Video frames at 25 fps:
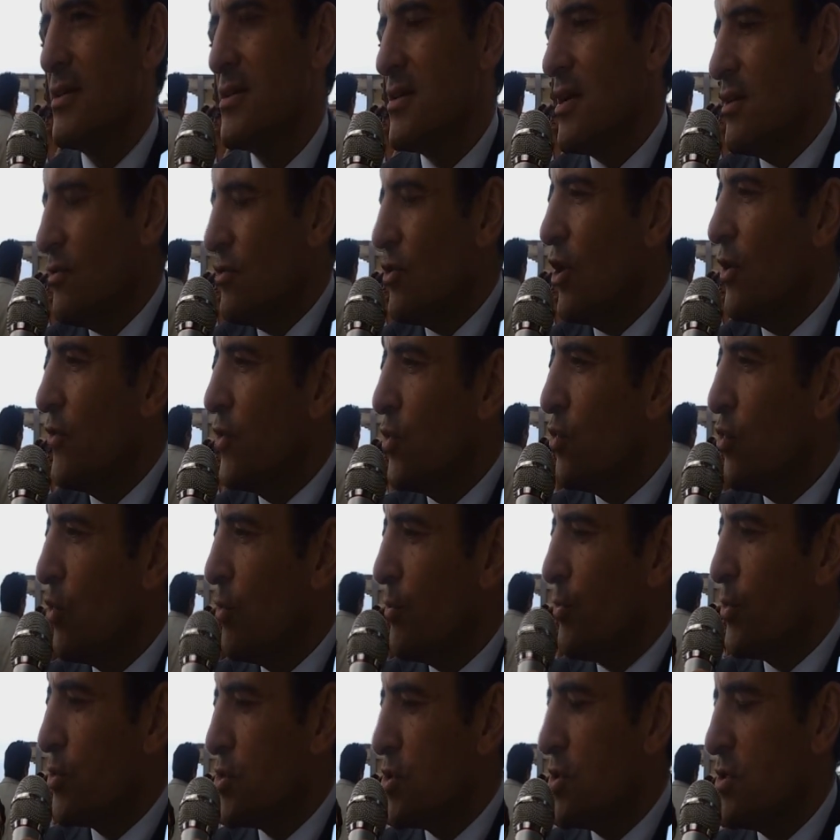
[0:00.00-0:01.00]
Se trovi
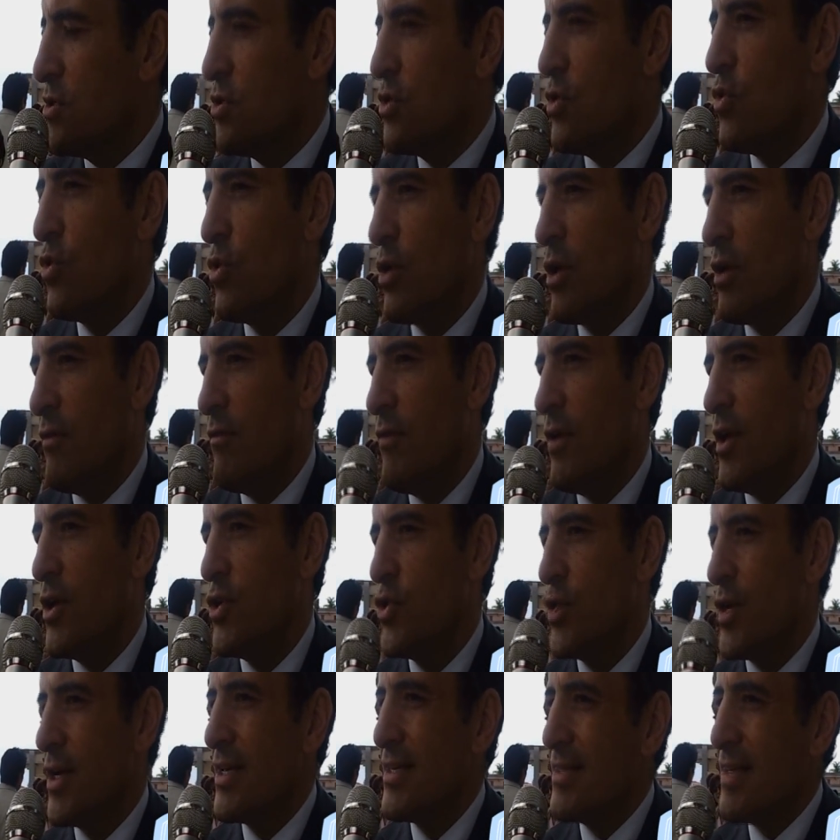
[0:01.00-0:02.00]
un'opposizione
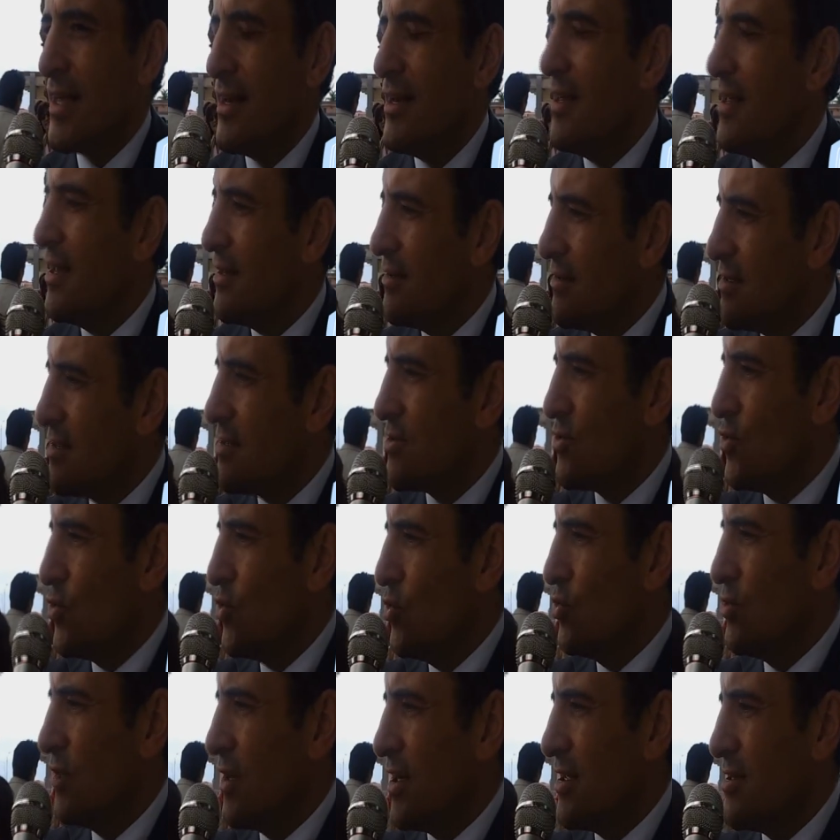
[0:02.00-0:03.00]
invece che sta lì a
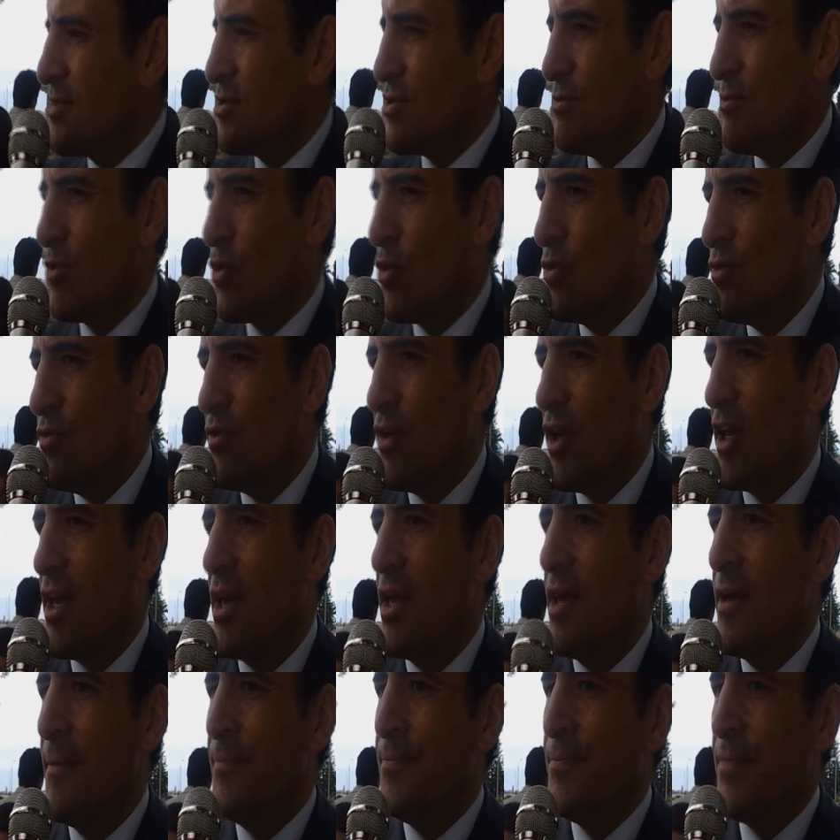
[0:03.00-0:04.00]
discutere insomma, con te,
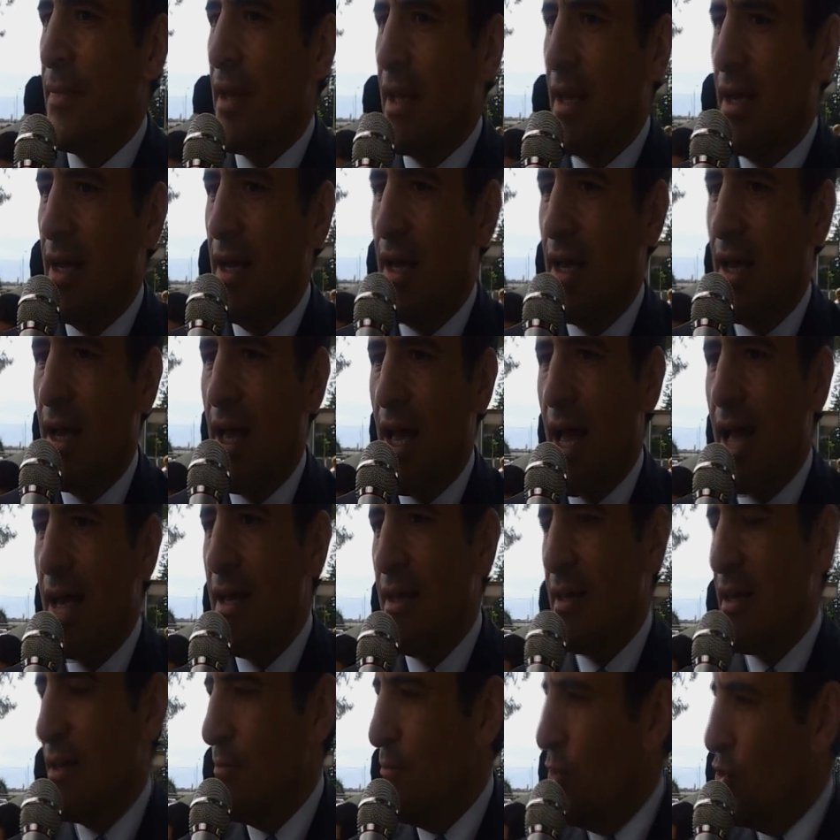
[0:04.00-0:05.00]
eh,
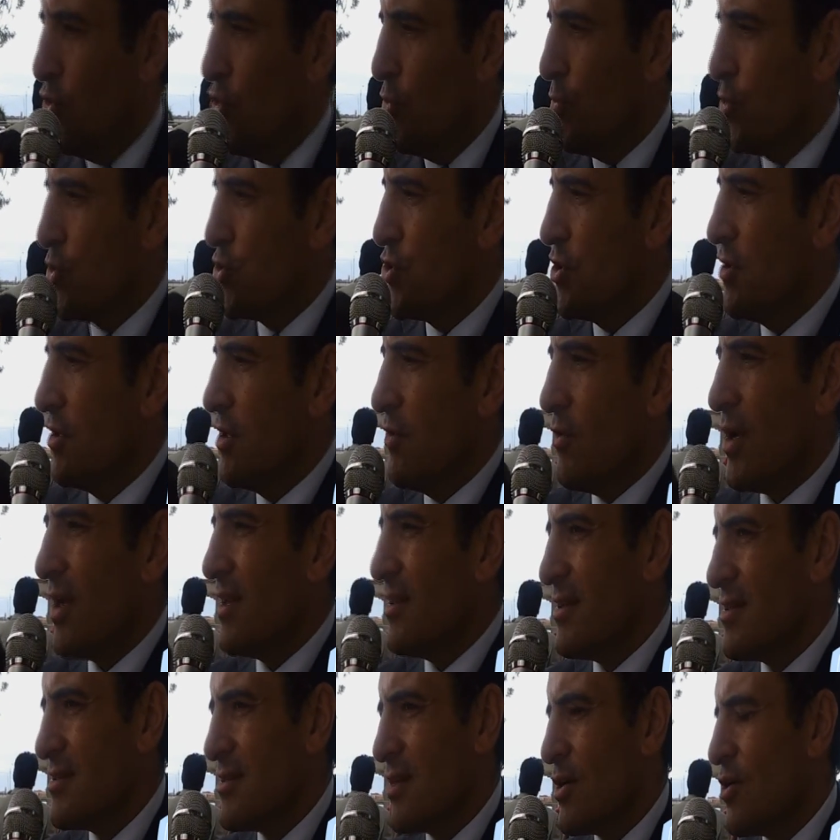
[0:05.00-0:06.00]
anche in modo positivo, guarda,
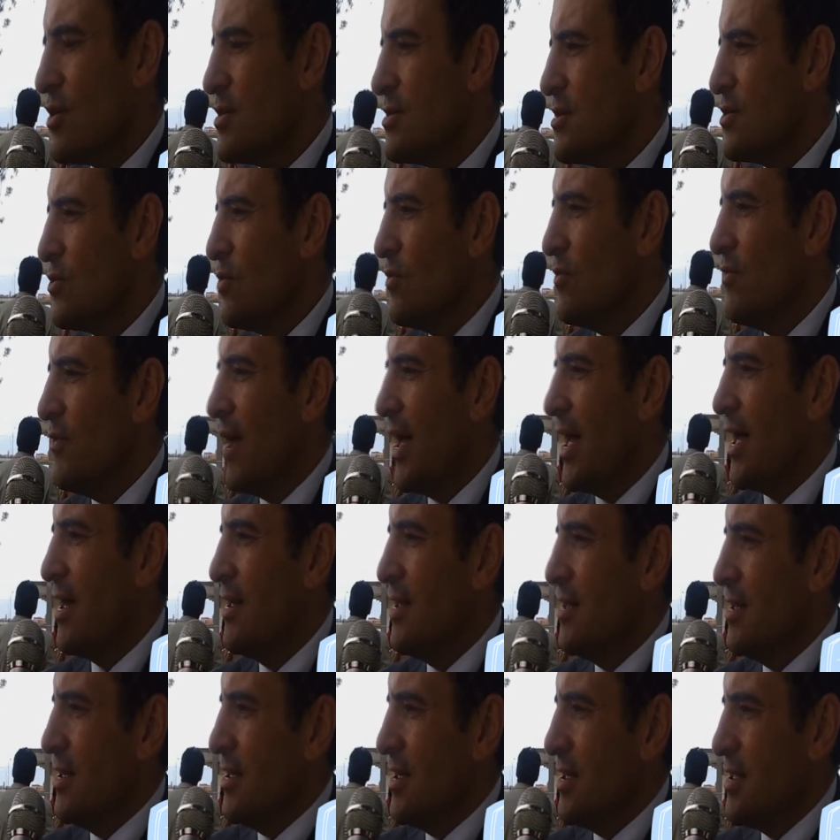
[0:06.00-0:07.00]
questa cosa non va,
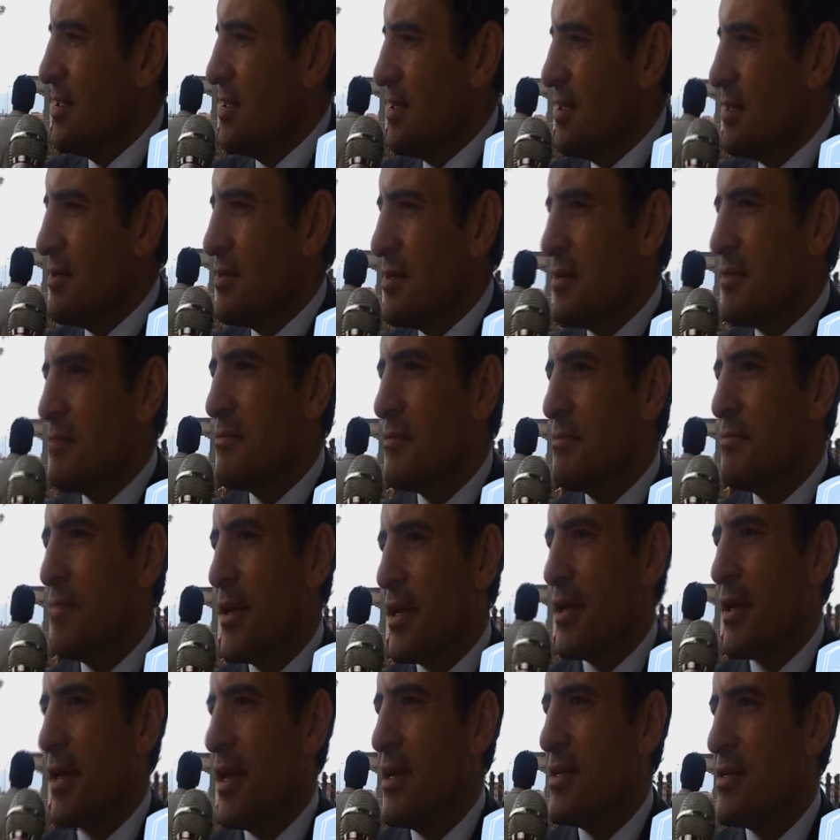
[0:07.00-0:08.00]
ehm,
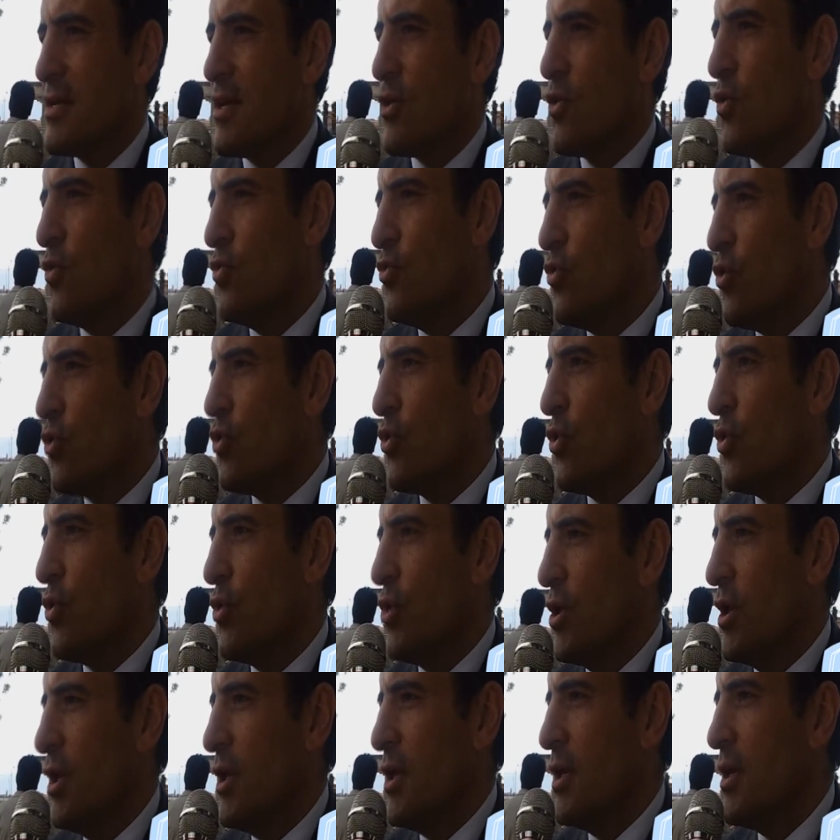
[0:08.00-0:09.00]
perché secondo
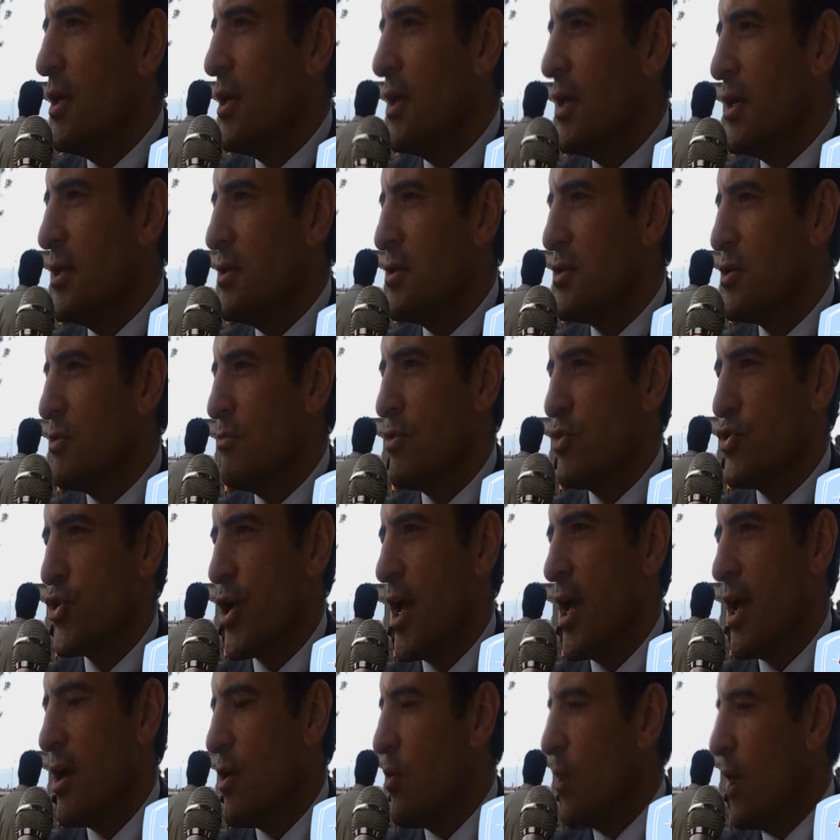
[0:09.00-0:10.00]
noi eh,
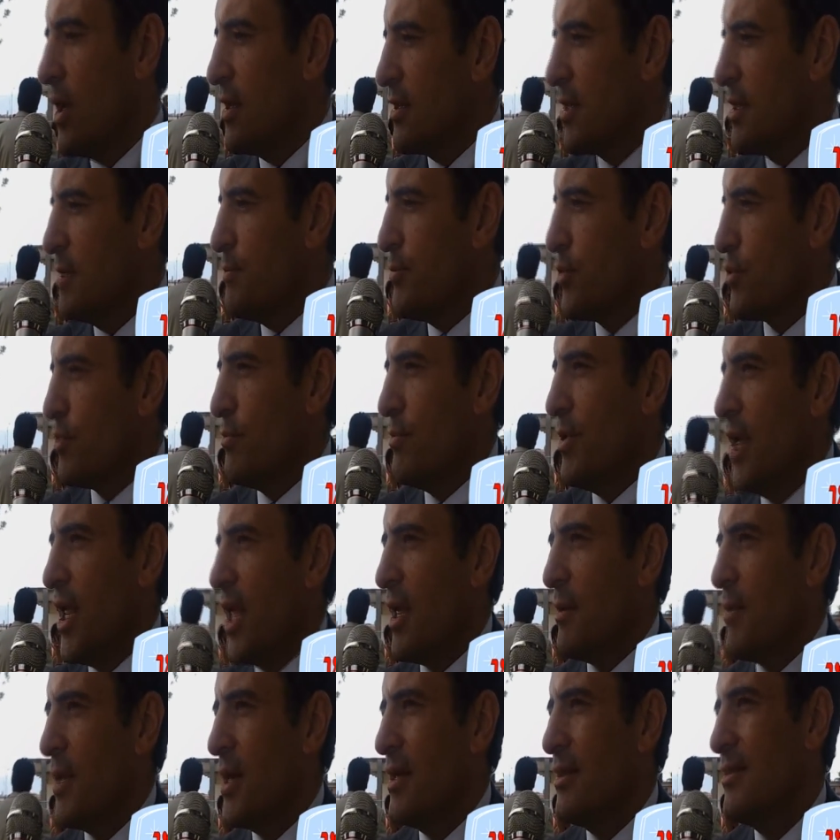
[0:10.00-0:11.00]
c'è qualche
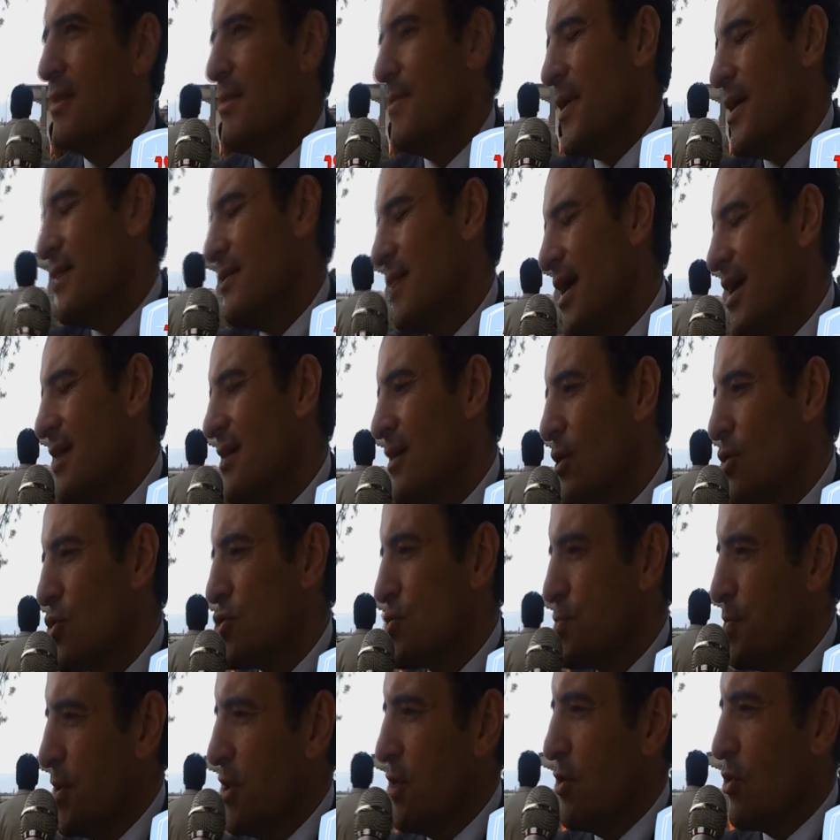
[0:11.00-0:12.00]
problema, dipende anche dallo
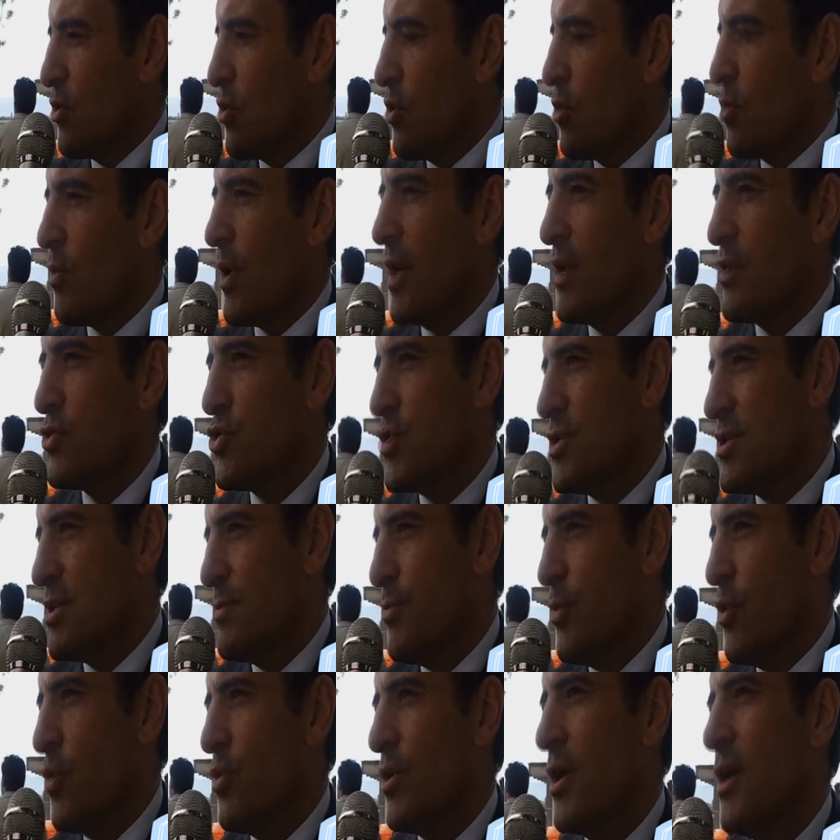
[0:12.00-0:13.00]
spirito col quale ci si
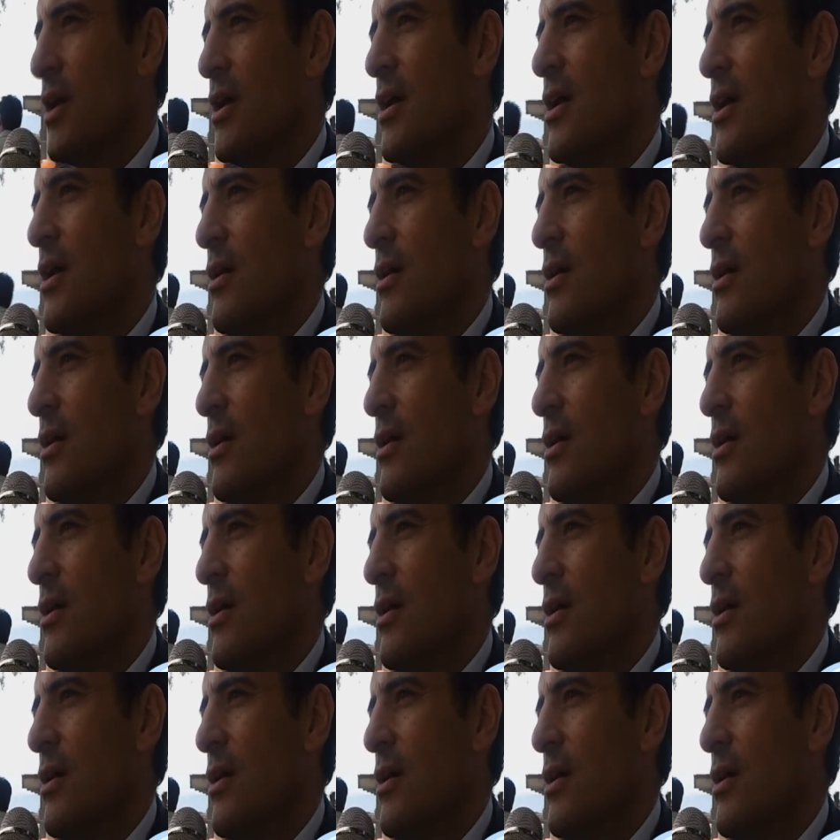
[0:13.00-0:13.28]
pone.